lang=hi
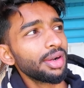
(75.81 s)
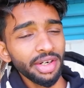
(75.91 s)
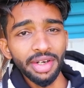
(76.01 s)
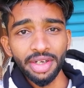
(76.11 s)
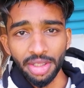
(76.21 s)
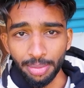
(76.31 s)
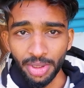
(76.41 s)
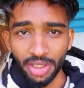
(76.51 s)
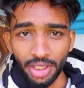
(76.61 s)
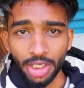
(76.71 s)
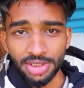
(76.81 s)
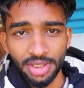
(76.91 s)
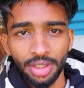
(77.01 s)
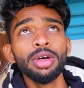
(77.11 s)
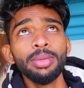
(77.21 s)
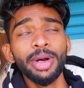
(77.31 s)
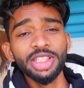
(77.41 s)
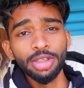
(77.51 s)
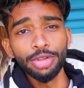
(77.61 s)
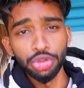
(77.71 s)
हंड्रेड किमी है यहाँ से और
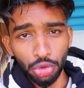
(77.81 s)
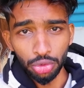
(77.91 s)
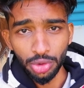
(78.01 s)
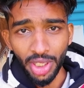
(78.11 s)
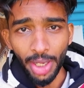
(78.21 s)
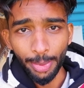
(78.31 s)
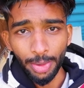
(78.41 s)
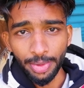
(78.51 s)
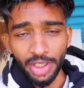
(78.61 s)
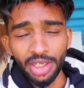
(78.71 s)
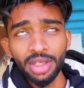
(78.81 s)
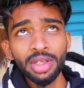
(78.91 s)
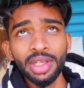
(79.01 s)
बाई द तो यहाँ पे भी है